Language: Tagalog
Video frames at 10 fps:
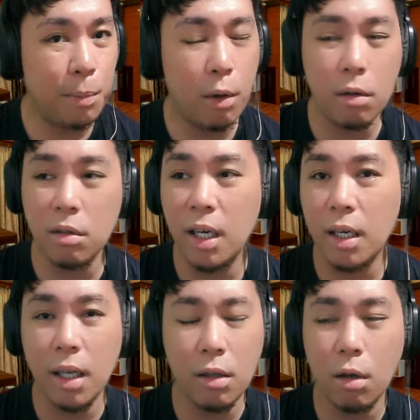
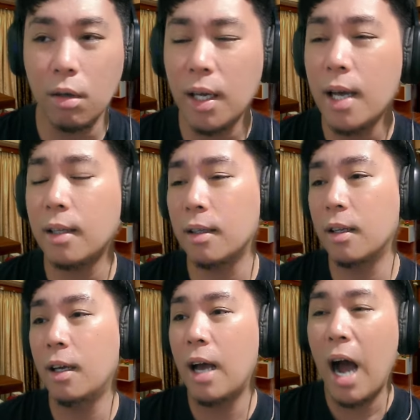enforcer. Real talk 'yan.
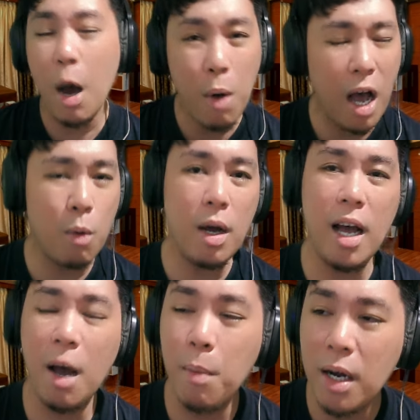
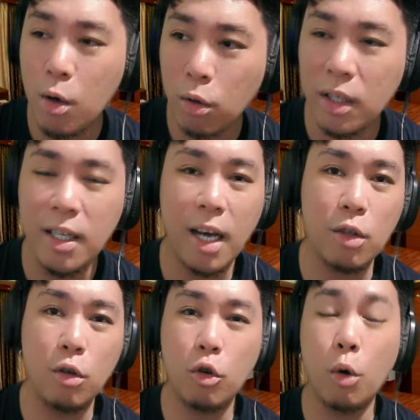Kawawa ang mga
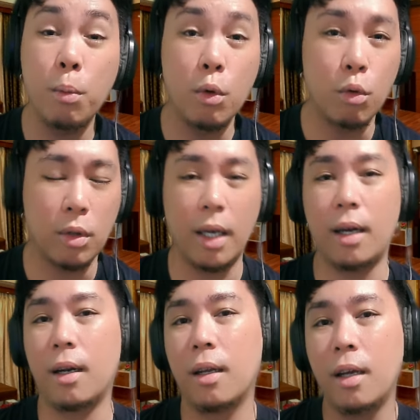ordinaryong
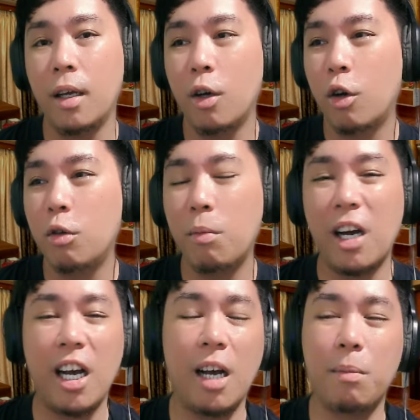commuter o yung
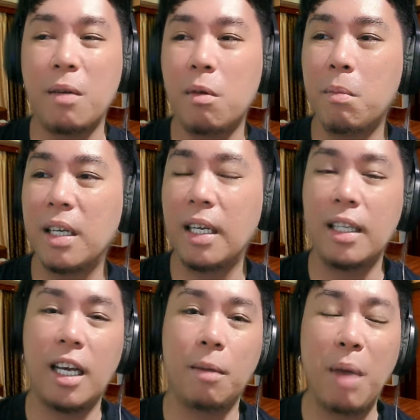mga mamamayan
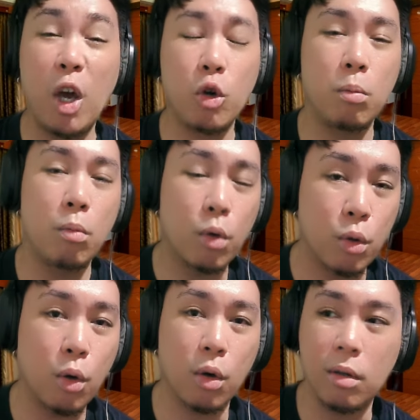na mayroong
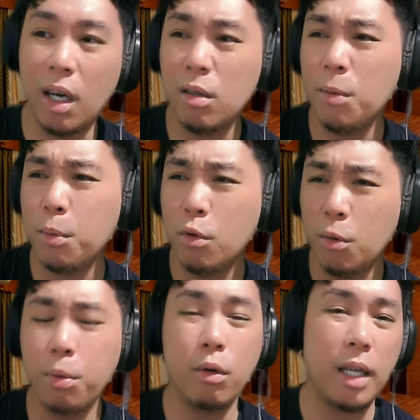motor. Kasi po
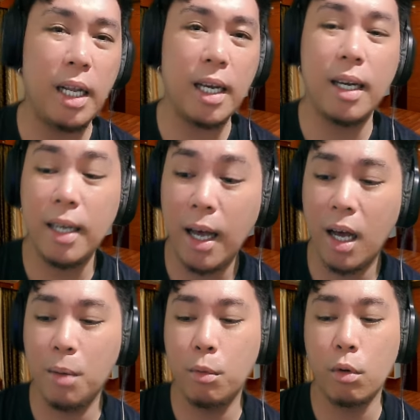yun po talaga ang
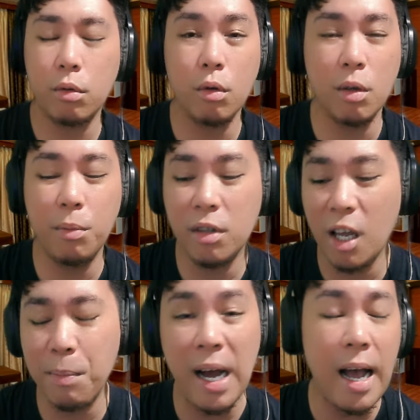naabuso. Imbis
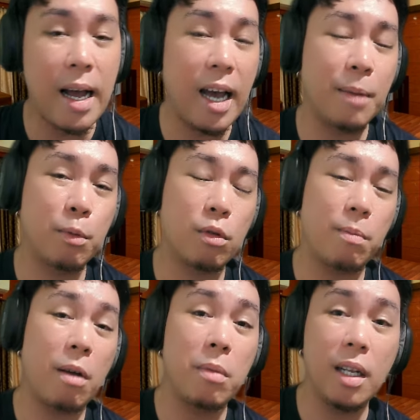na ipangakain po
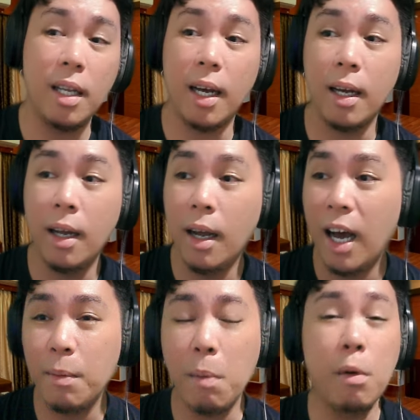sa pamilya,
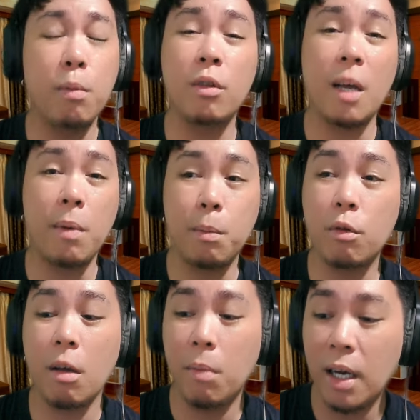ay mapupunta pa po
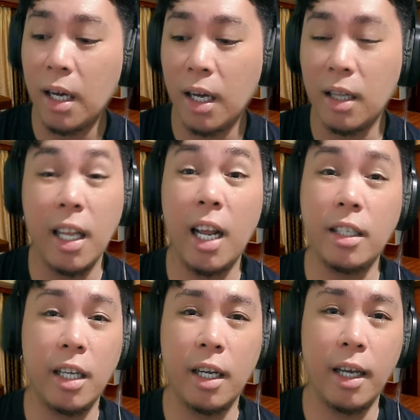sa mga
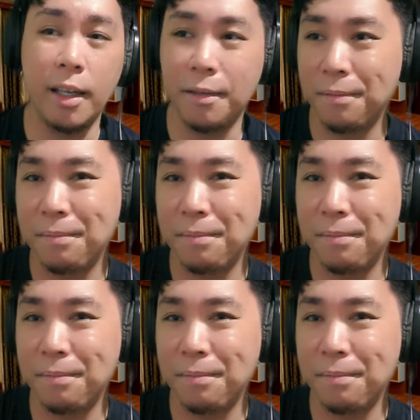diretseng yan.